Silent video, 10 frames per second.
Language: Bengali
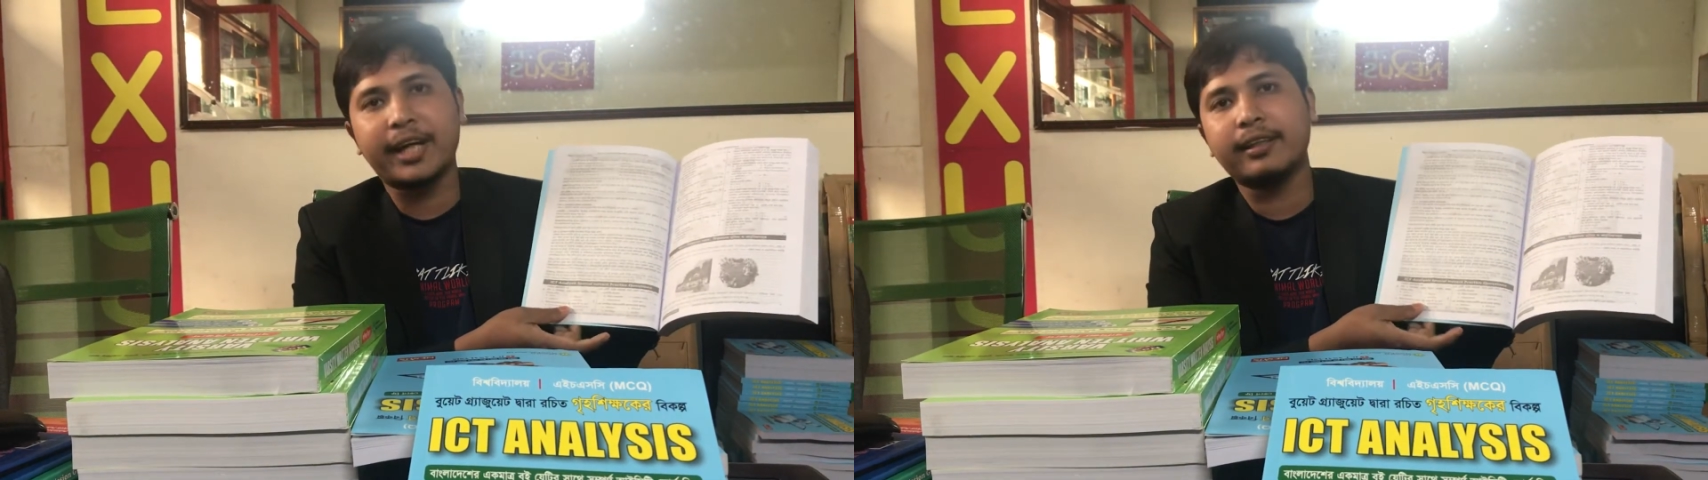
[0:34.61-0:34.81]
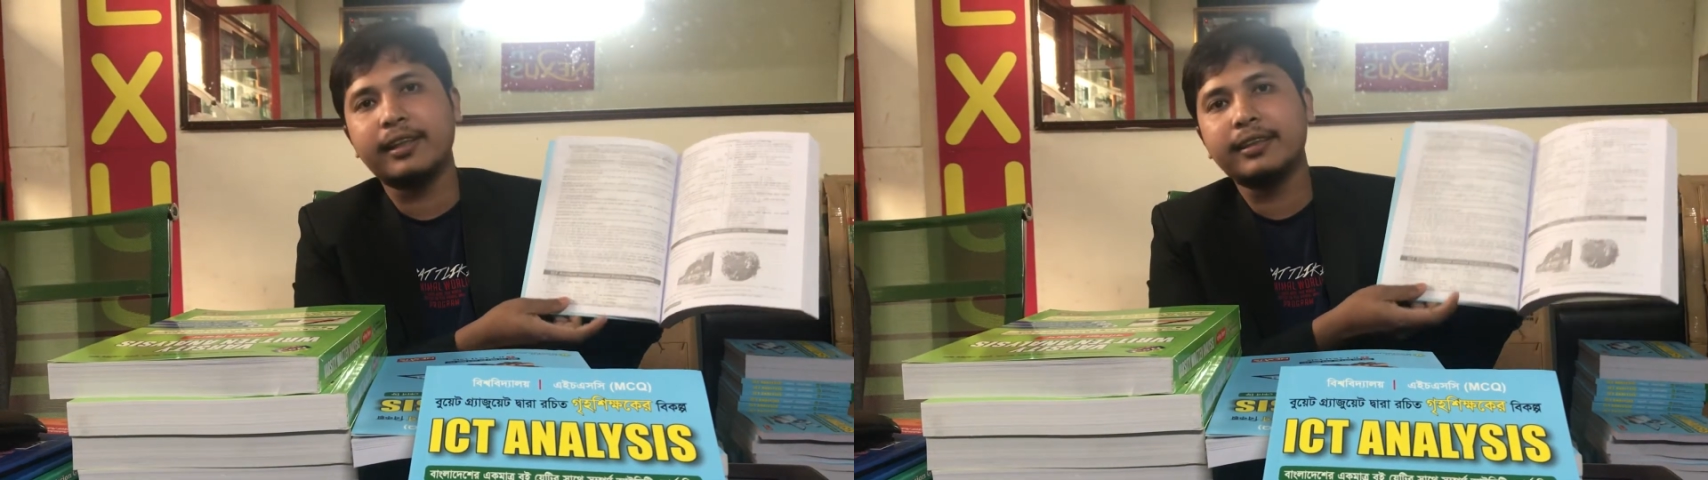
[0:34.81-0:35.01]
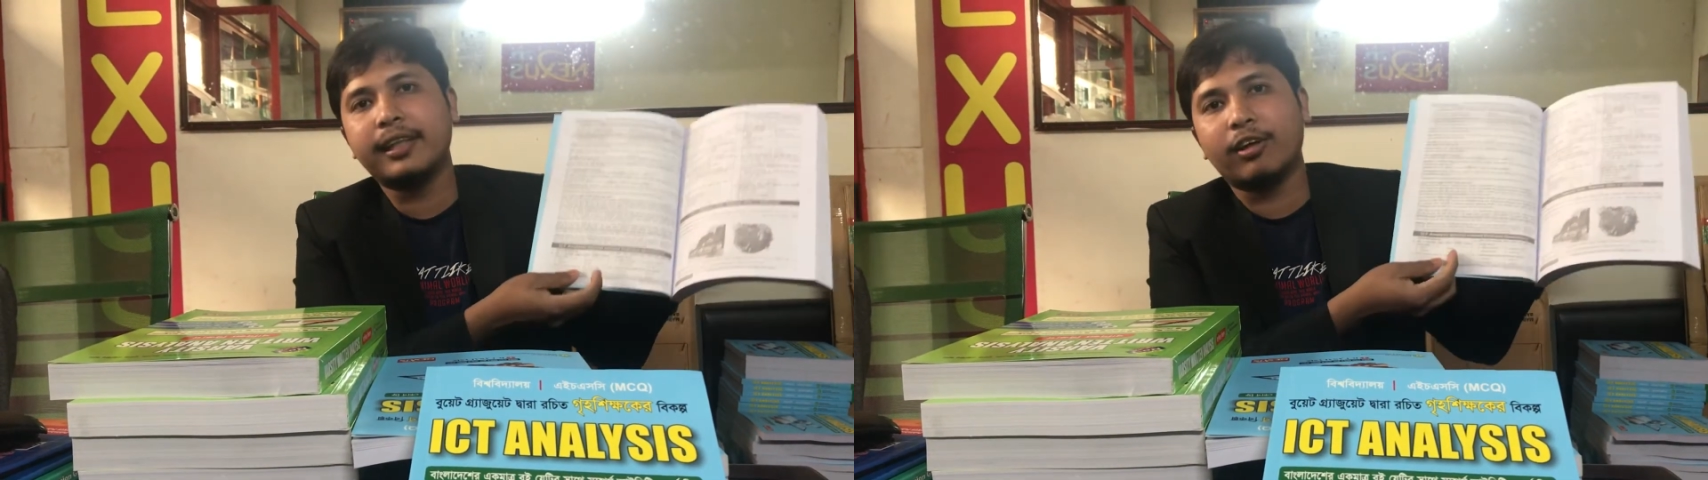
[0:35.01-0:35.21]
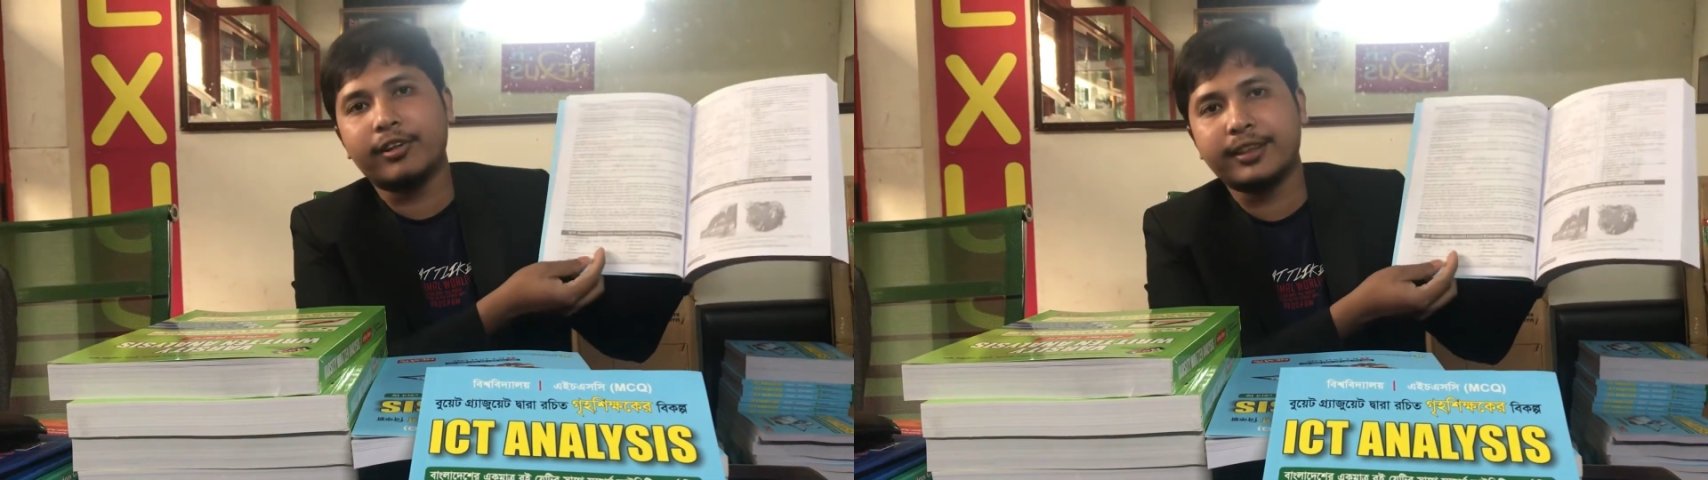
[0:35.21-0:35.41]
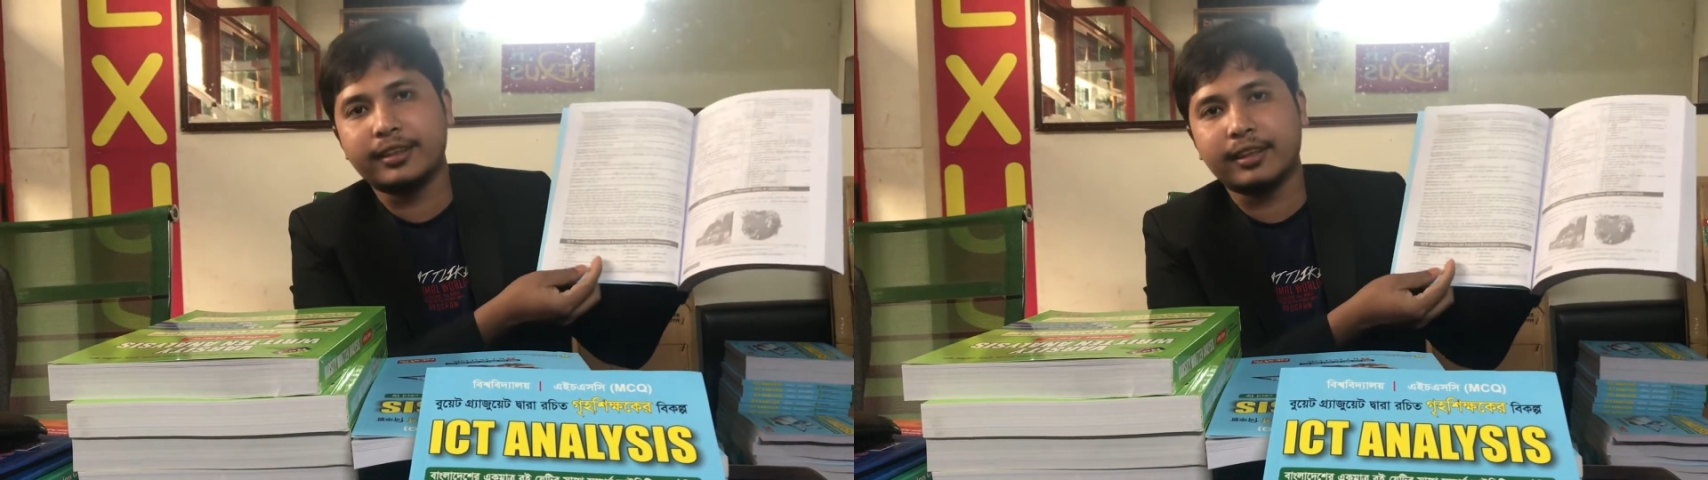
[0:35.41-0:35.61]
প্র্যাকটিস দেওয়া
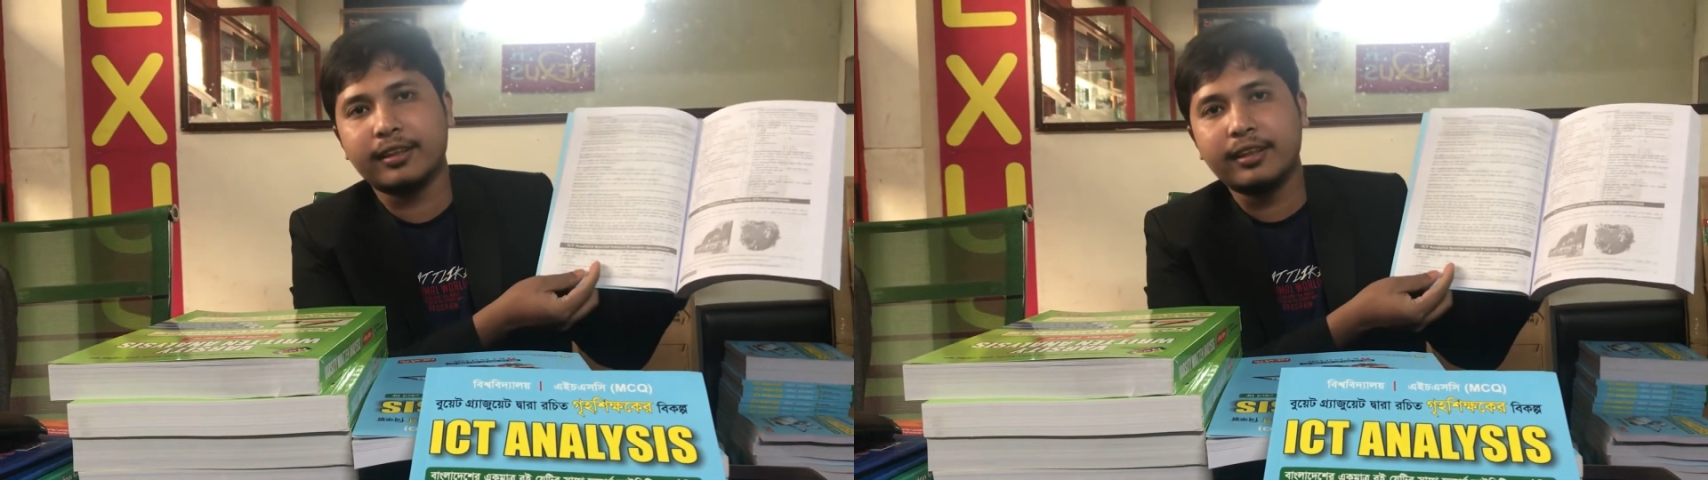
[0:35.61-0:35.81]
হয়েছে